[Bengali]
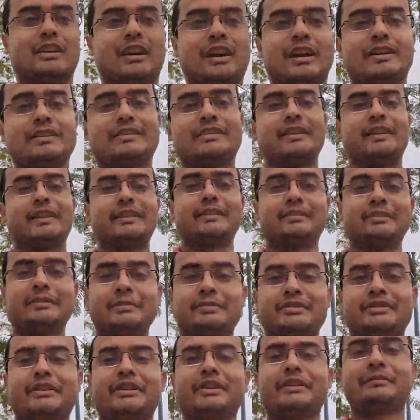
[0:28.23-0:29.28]
আর সেই সব
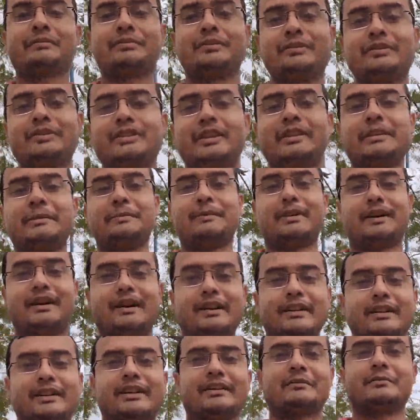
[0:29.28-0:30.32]
স্ট্রিট ফুড যদি পাওয়া
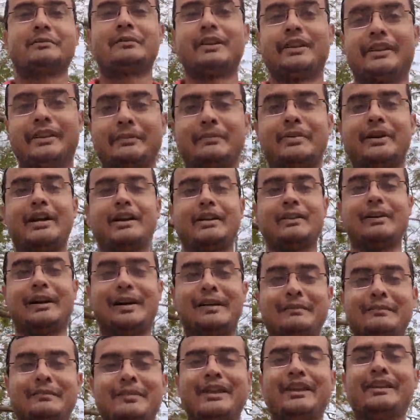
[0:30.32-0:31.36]
যায় কোনো একটা ভালো
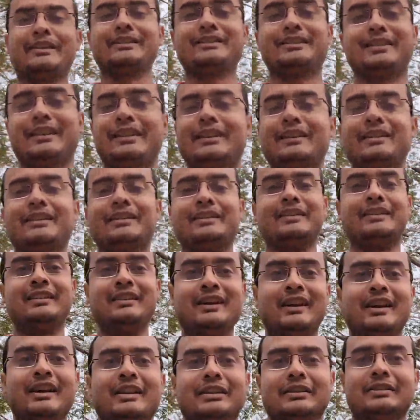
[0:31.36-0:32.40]
অ্যাম্বিয়েন্সে
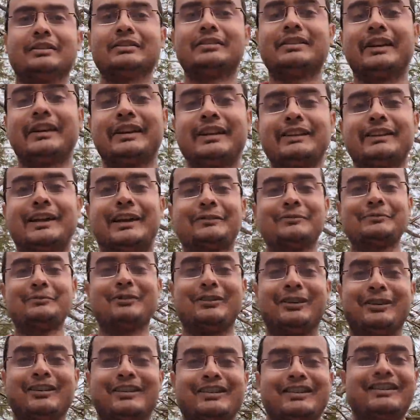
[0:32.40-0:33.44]
তো সেটা দারুণ
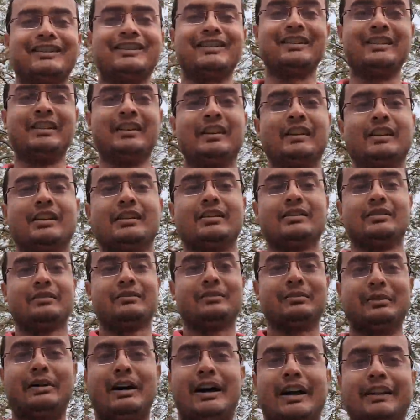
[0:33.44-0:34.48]
হয়
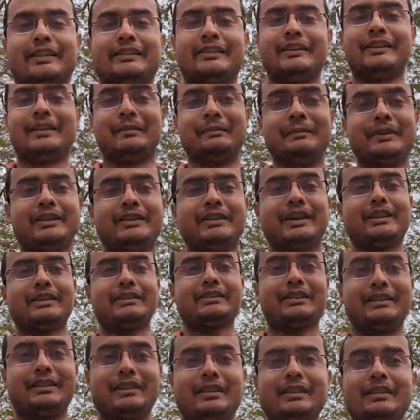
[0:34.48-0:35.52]
তো আজকে আমি
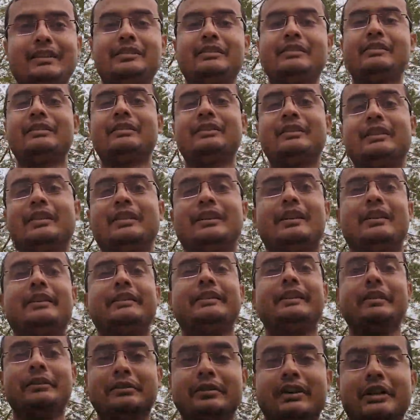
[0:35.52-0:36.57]
যাচ্ছি
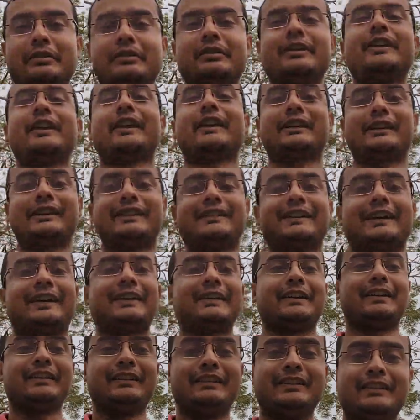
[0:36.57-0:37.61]
নিউ টাউনের একটা
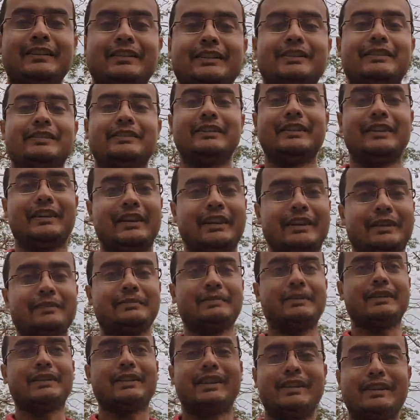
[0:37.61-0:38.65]
জায়গায় যেখানে
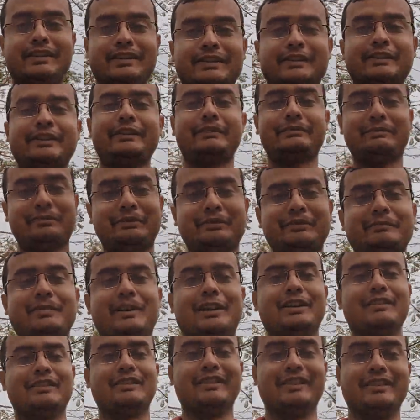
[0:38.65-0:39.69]
স্পেশালি স্ট্রিট ফুড
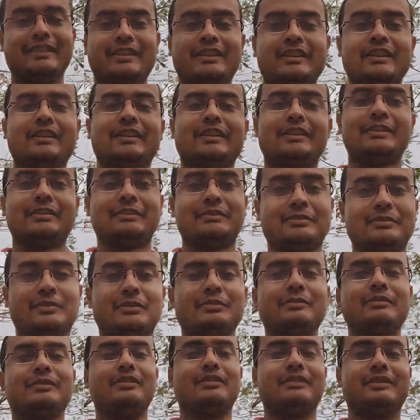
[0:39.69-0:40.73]
পাওয়া যায়
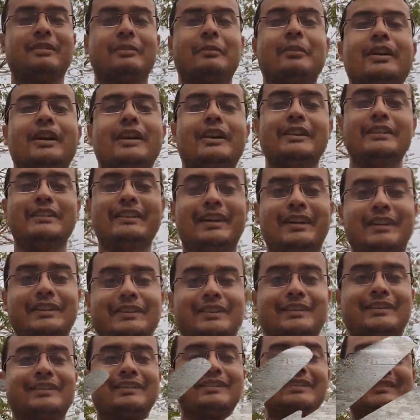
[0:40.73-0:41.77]
চলুন ওখানেই যাওয়া যাক